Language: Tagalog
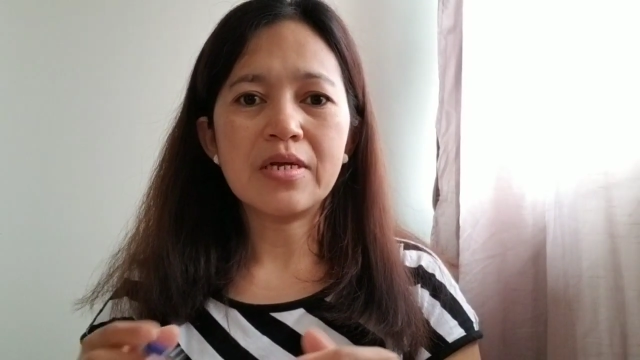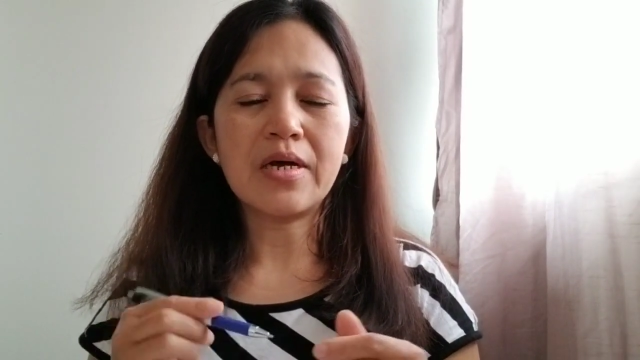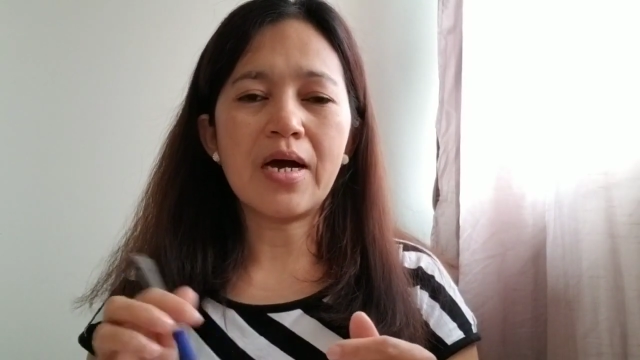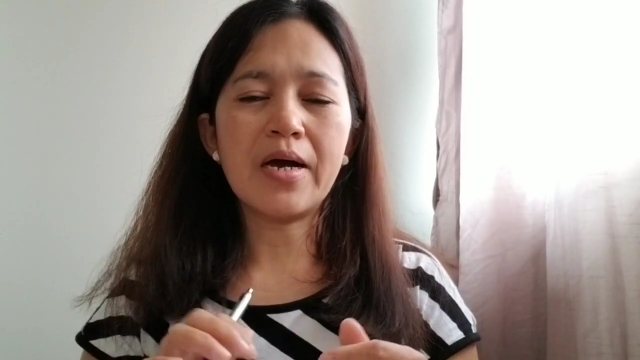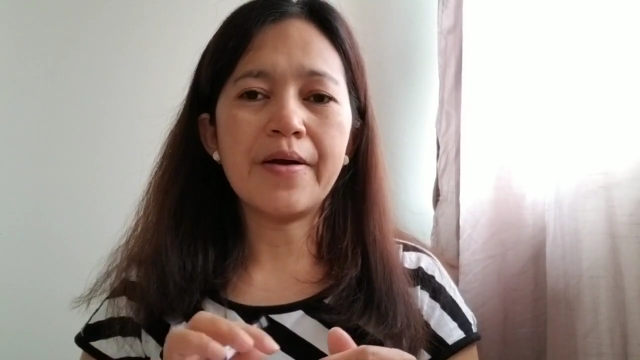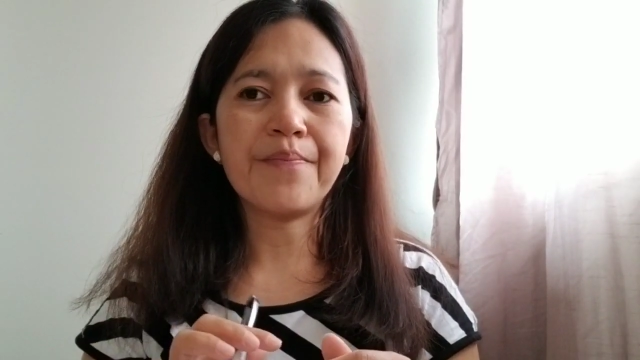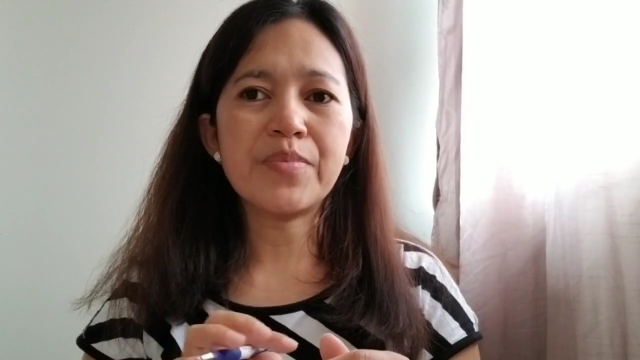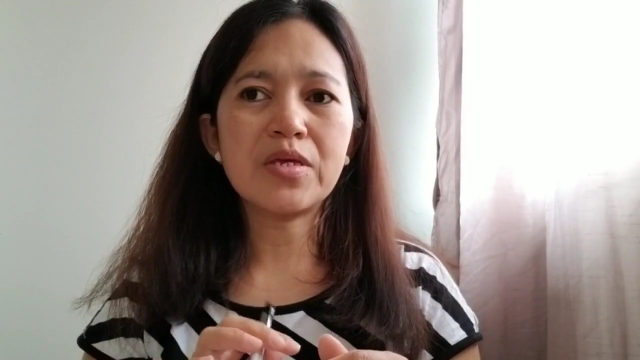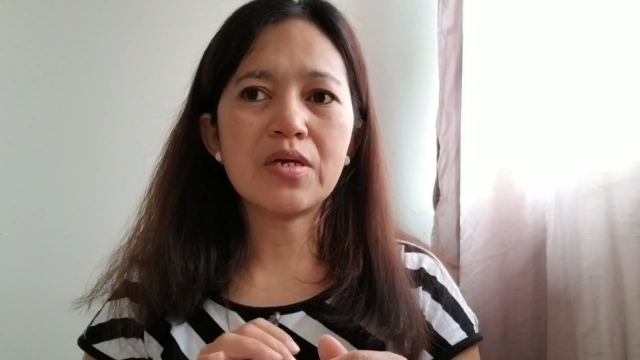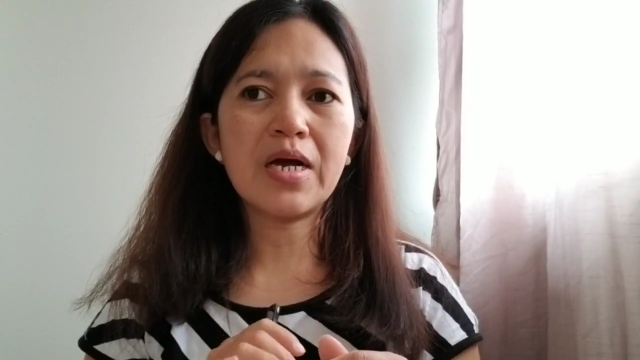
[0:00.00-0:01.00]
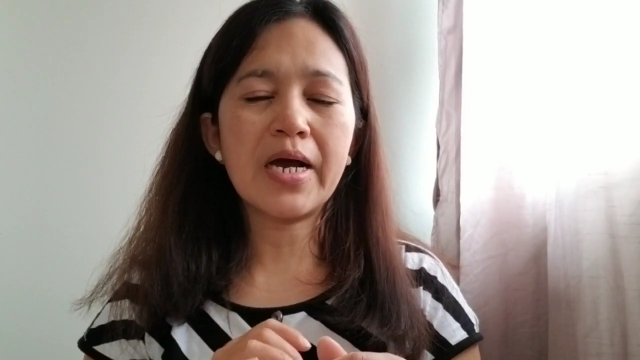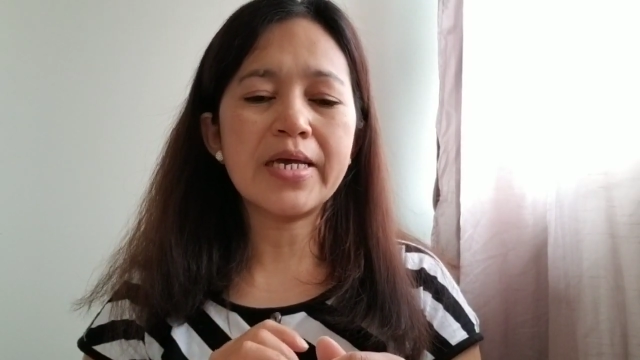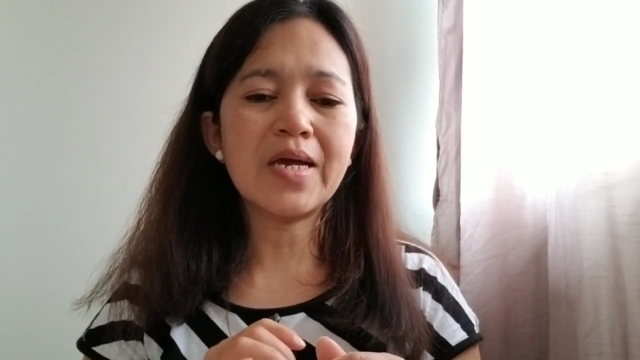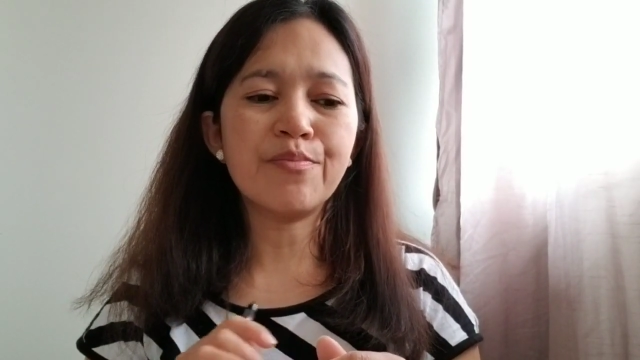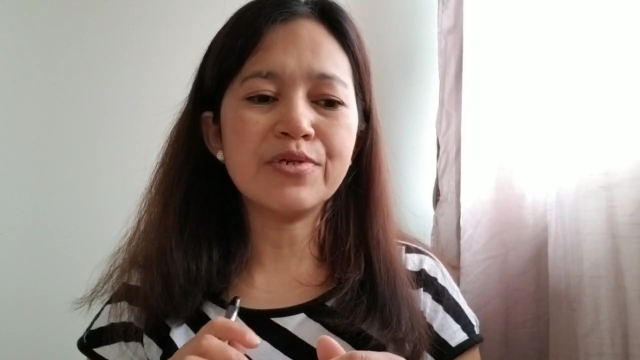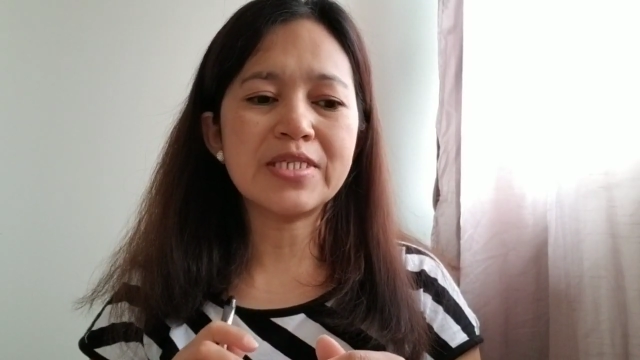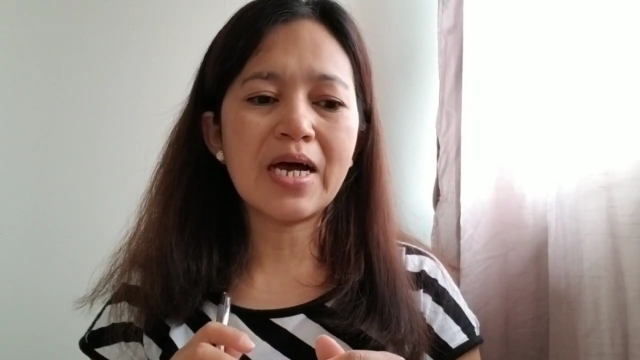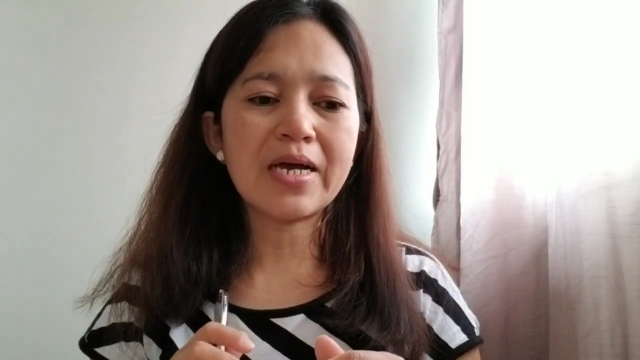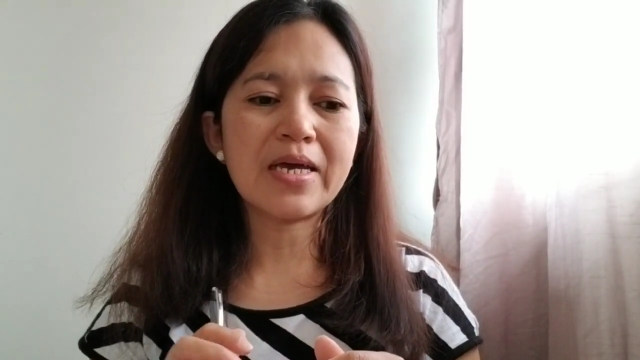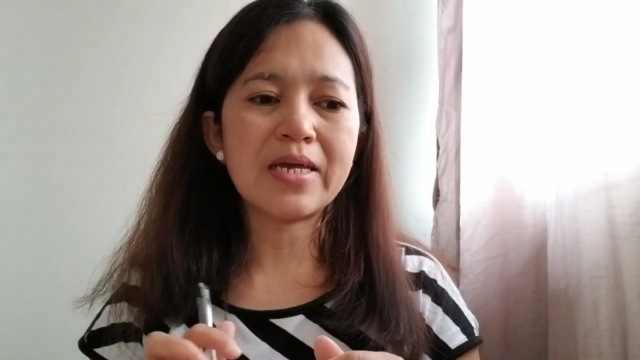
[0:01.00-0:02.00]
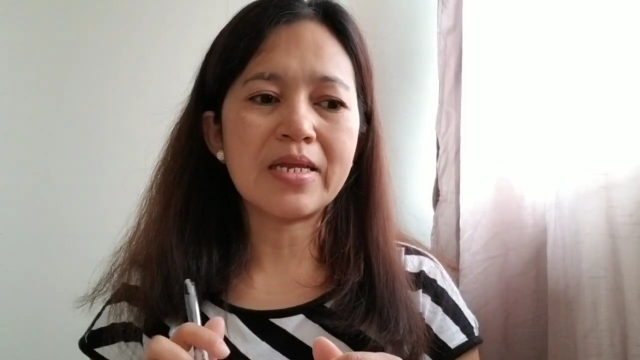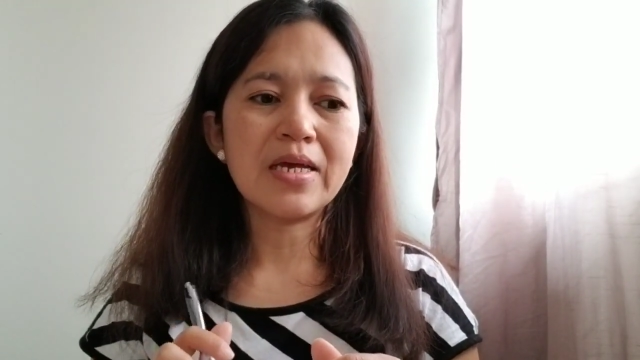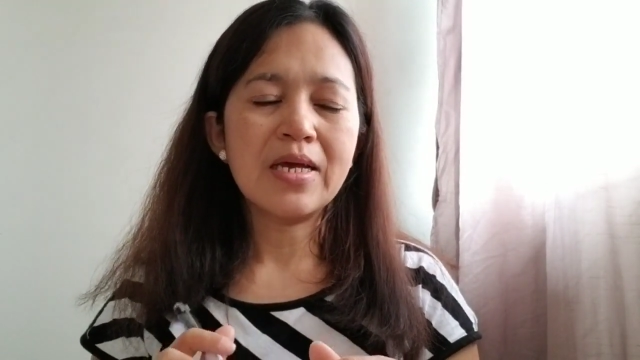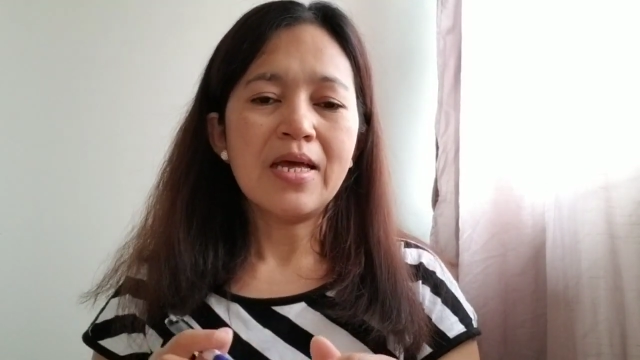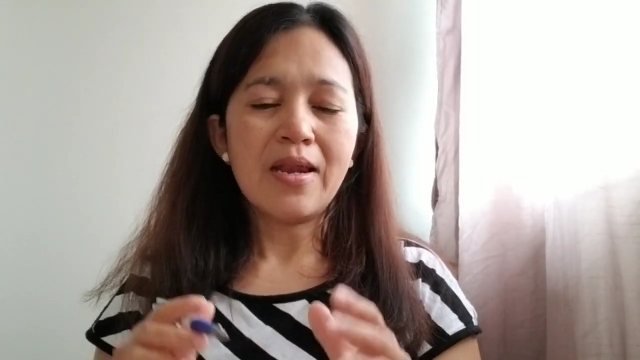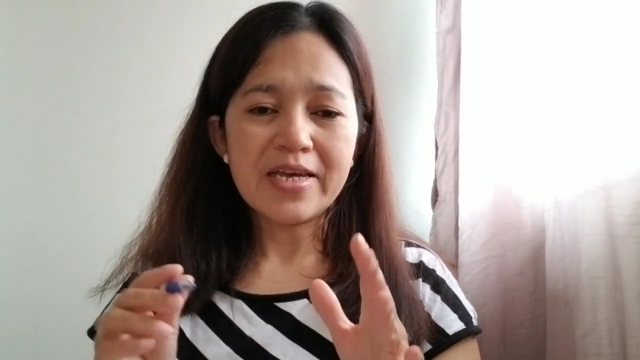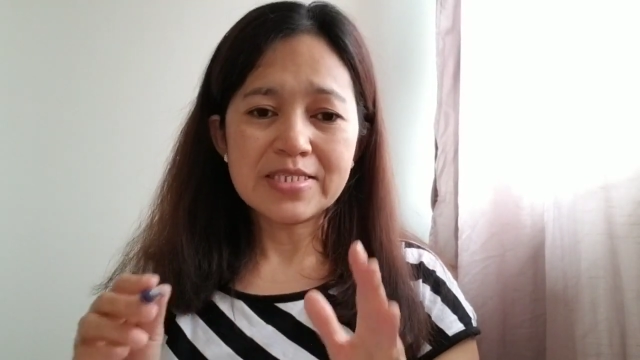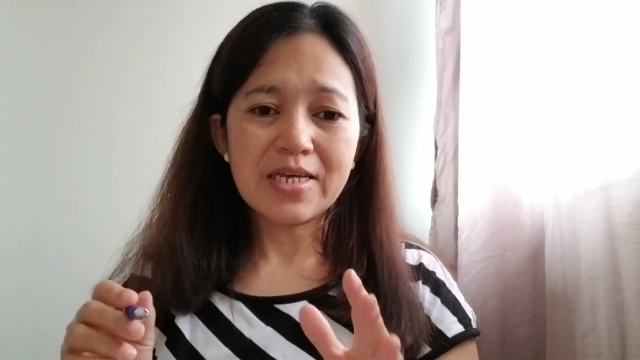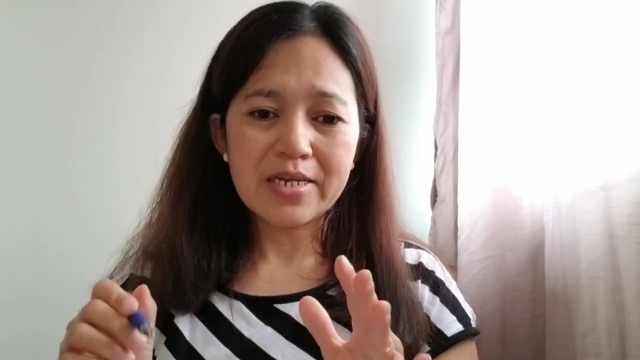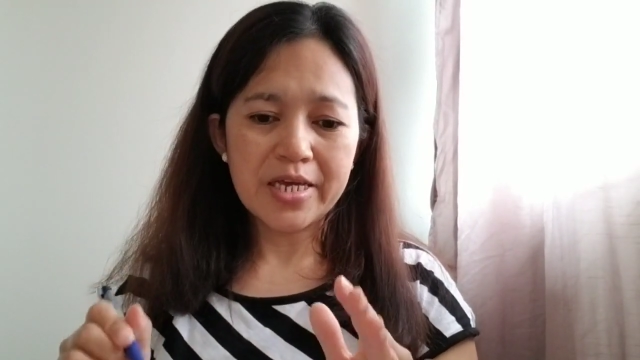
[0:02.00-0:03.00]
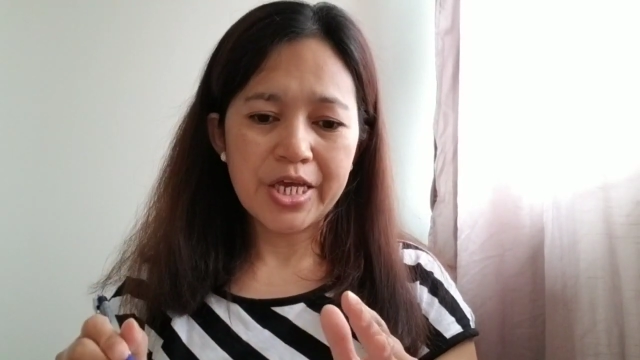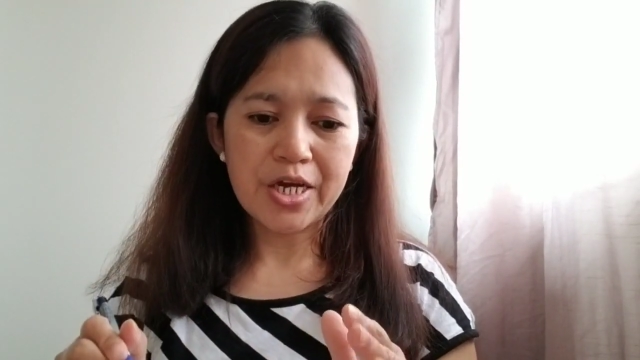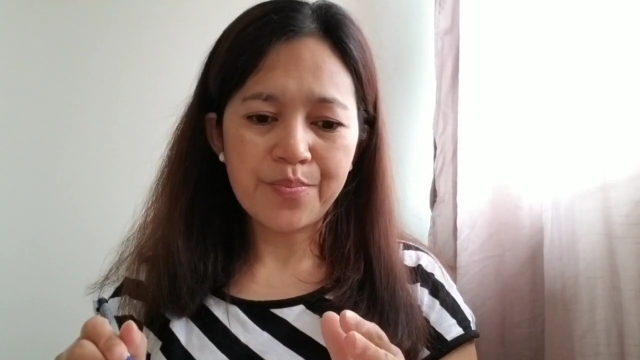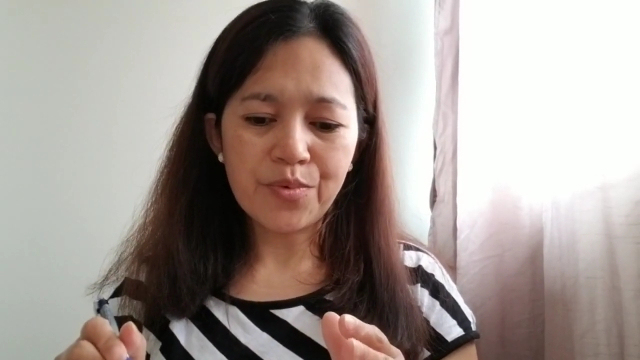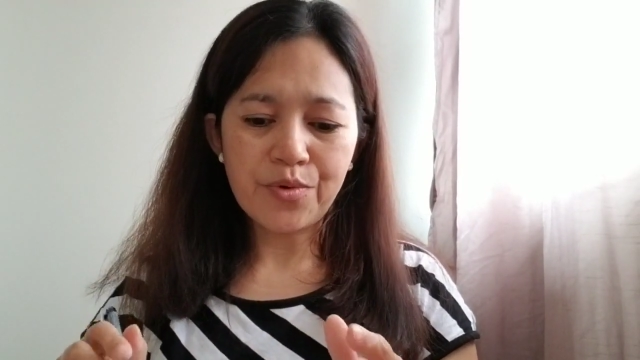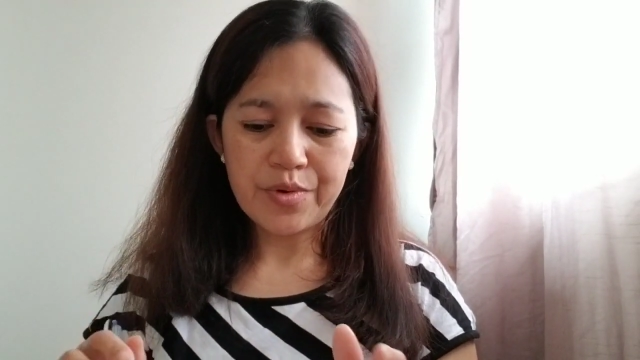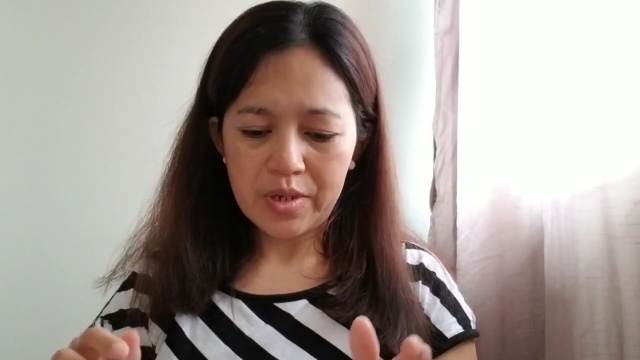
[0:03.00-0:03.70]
Um, kagaya po sa akin, less than a year po.